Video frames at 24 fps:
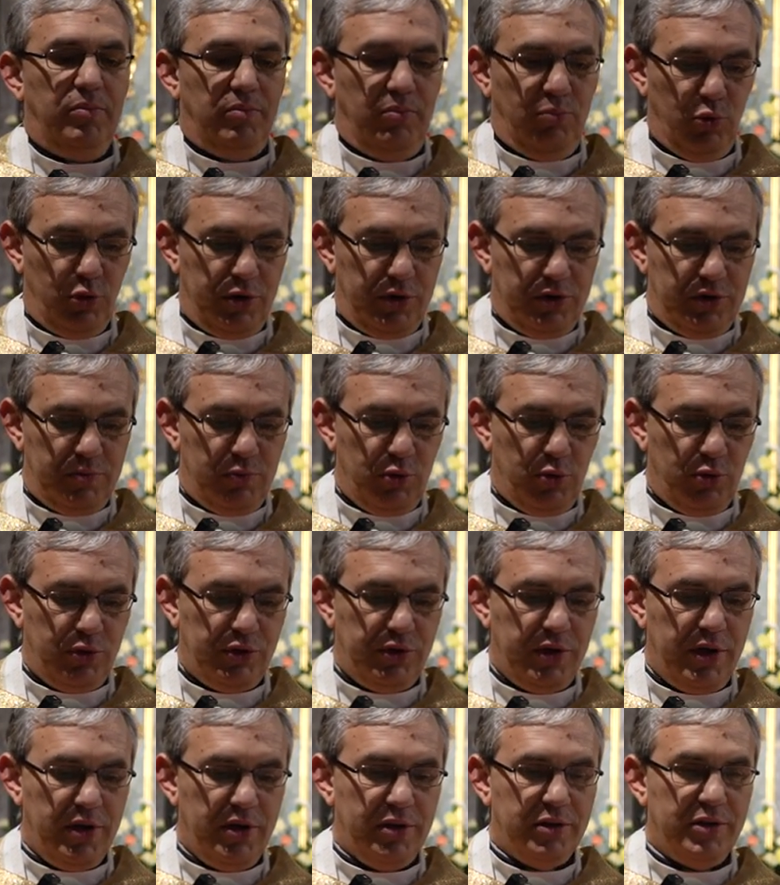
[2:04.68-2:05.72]
Bóg jest
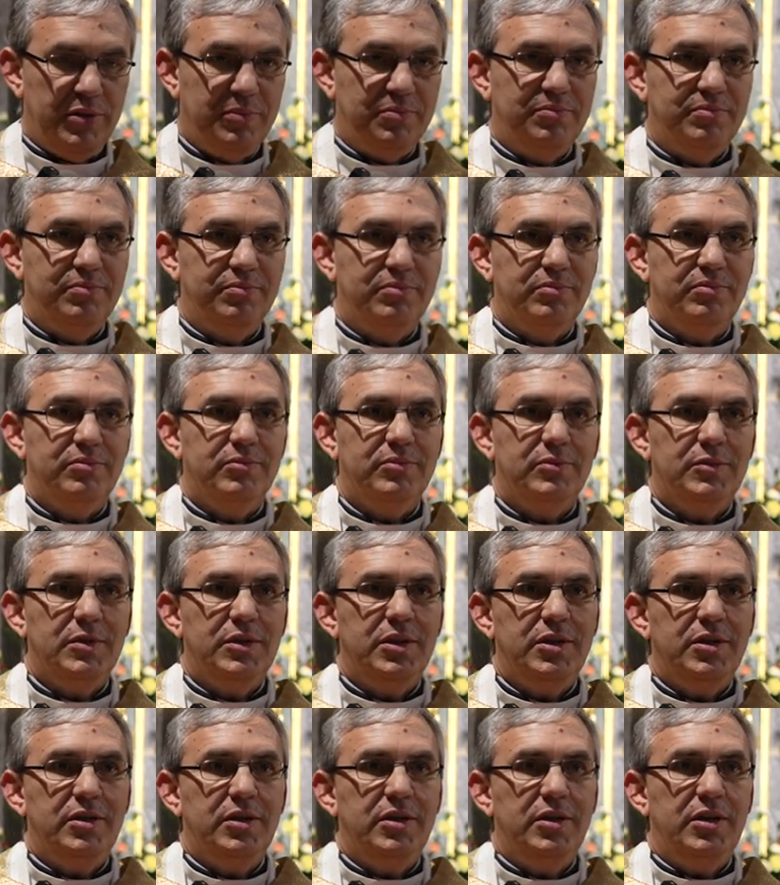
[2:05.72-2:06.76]
miłosierny.
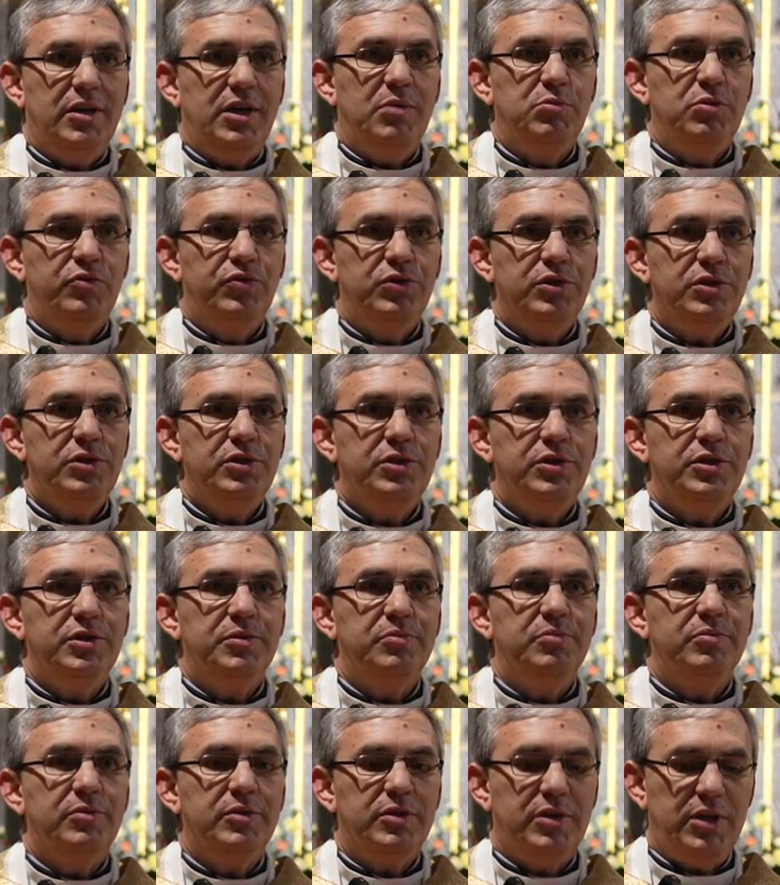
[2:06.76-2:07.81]
A my wszyscy
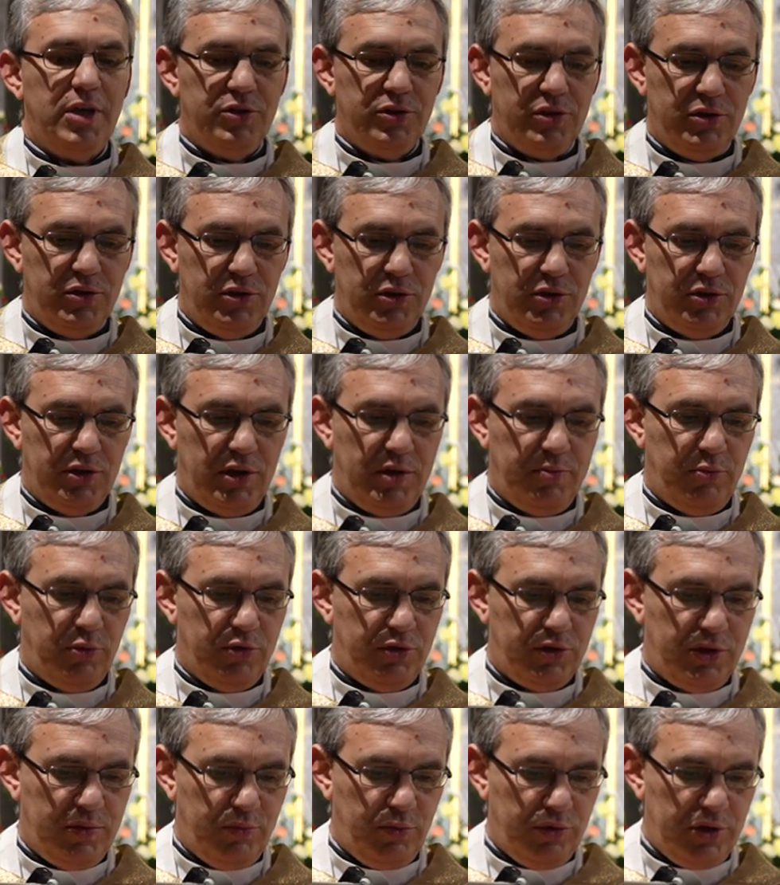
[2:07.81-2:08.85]
także dzisiaj
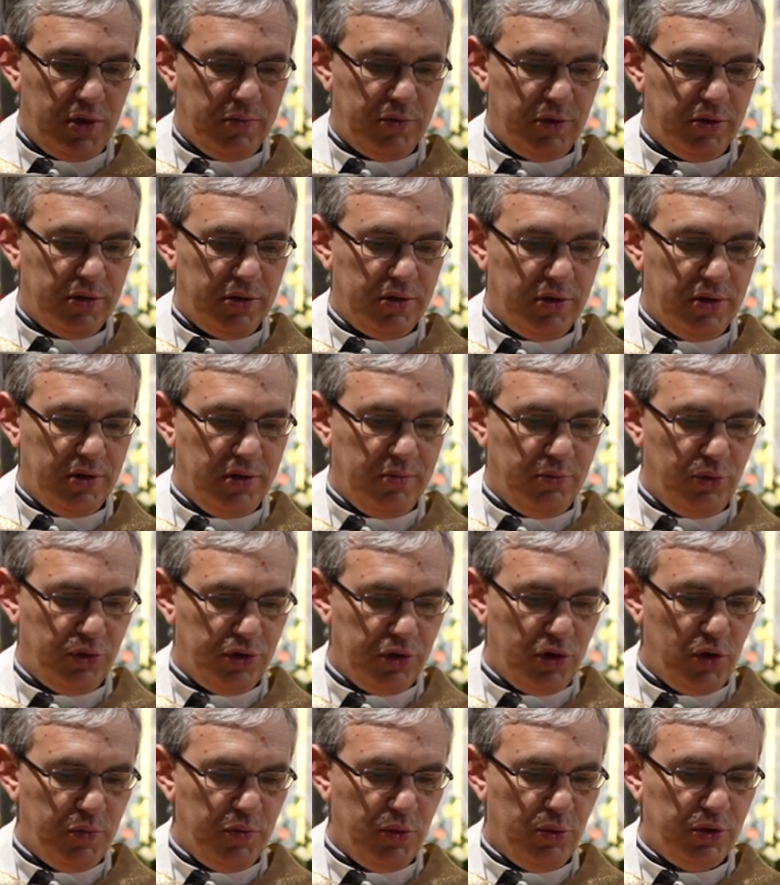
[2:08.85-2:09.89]
potrzebujemy
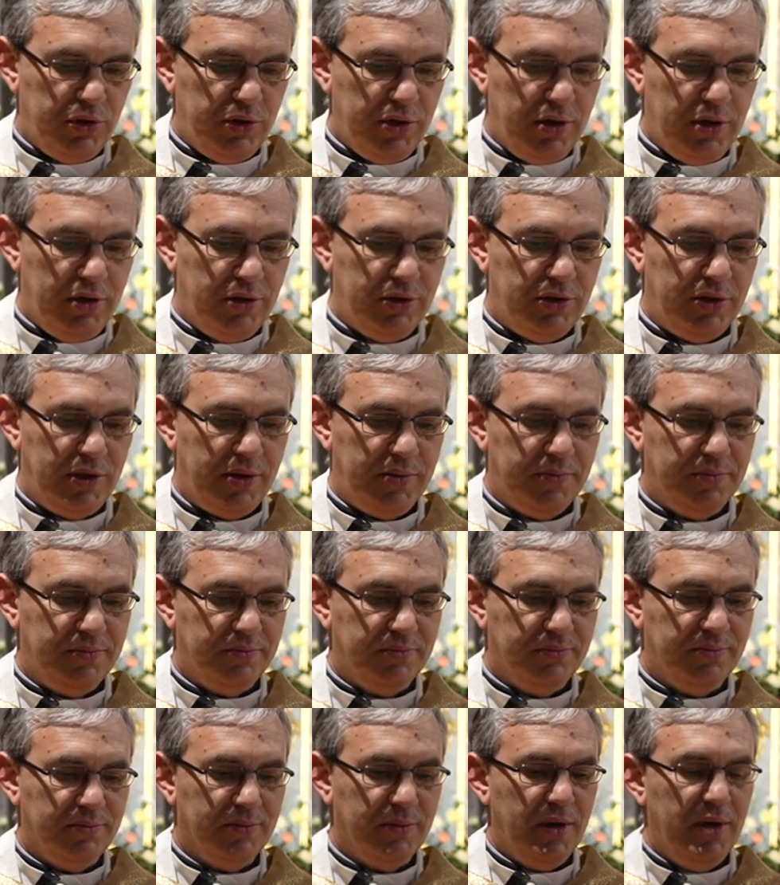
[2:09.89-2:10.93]
Bożego miłosierdzia.
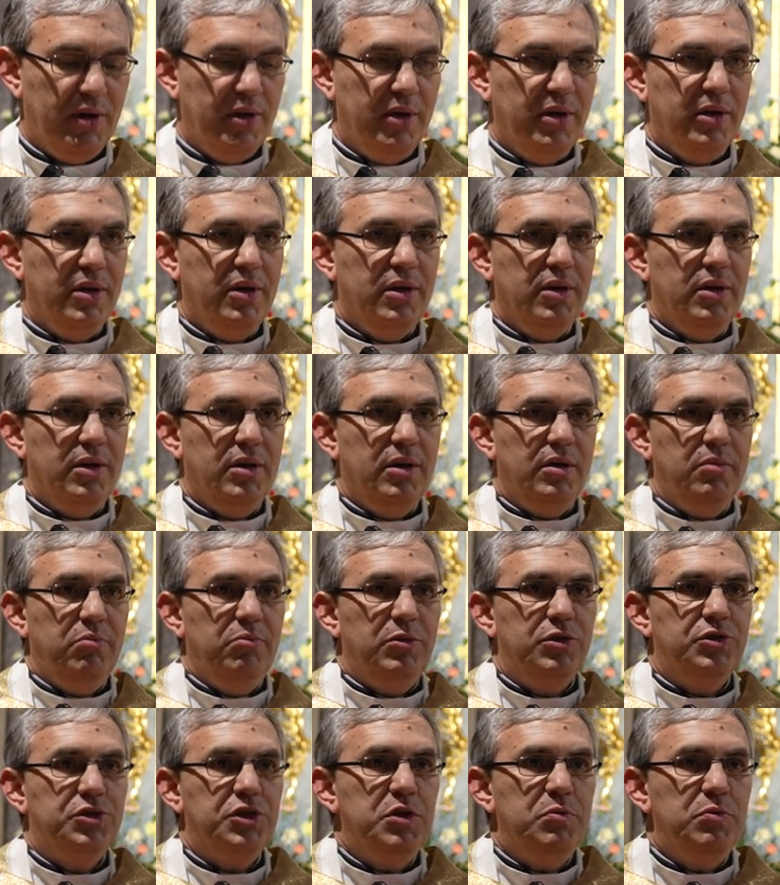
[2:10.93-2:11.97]

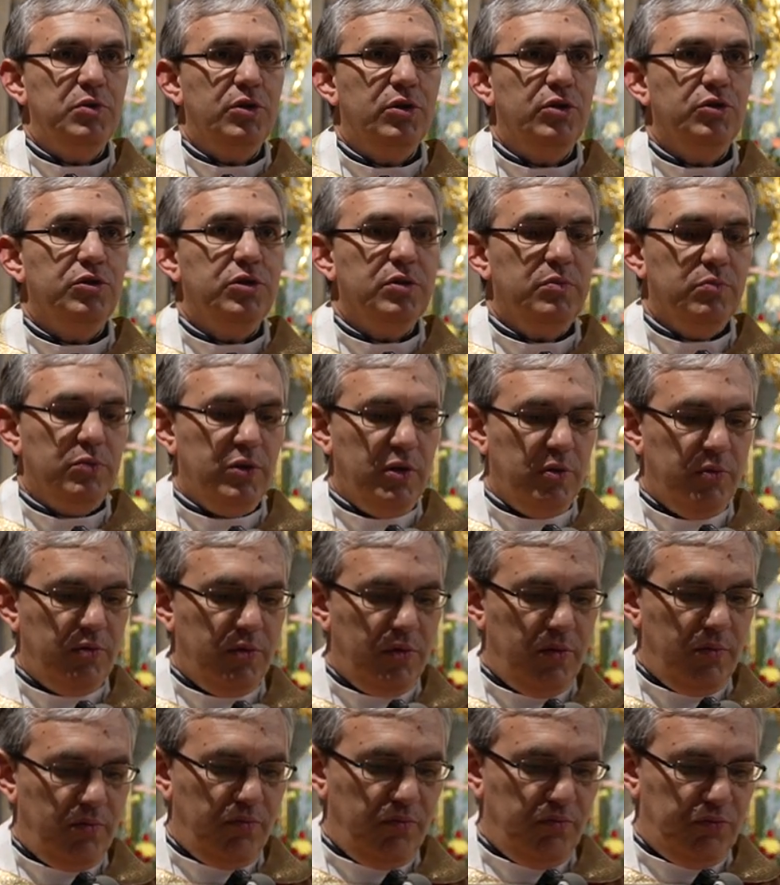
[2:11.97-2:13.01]
Między innymi o tym
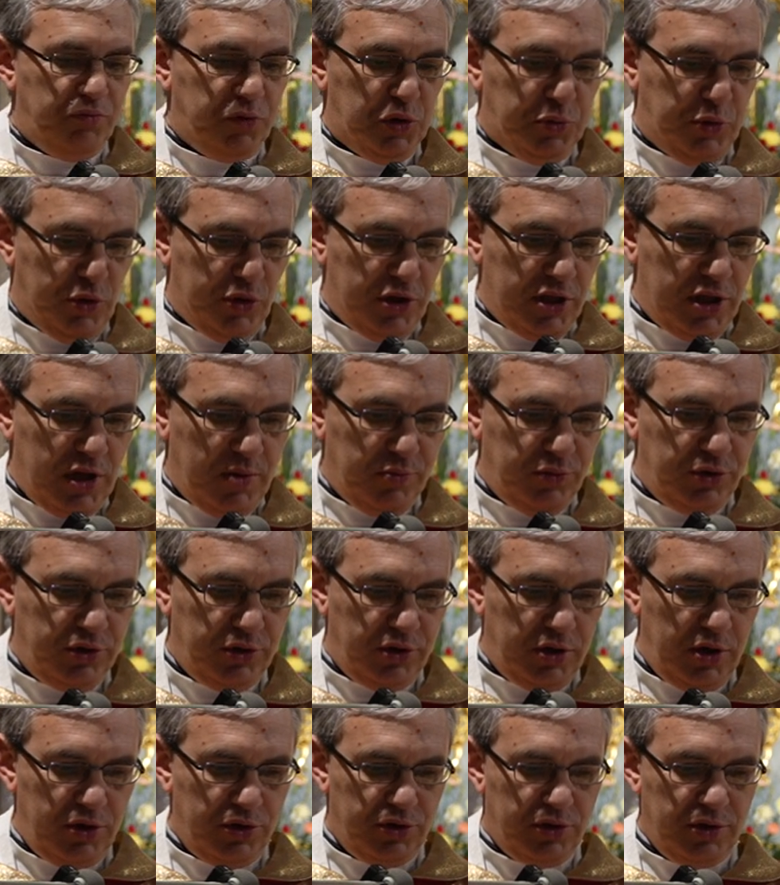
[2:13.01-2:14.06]
przypomina nam
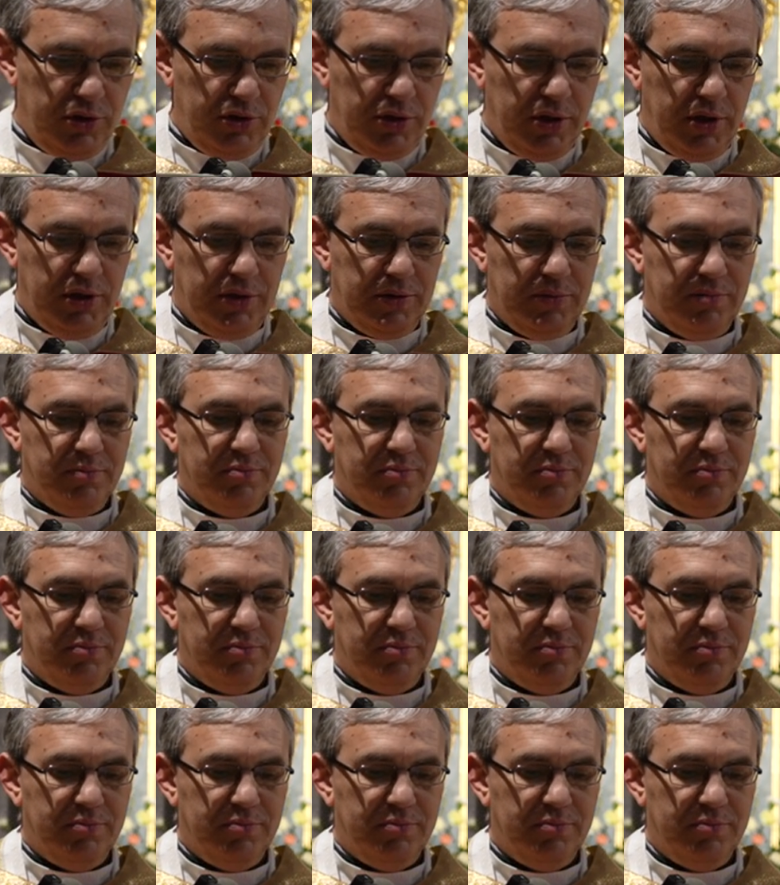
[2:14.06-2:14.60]
dzisiejszy dzień.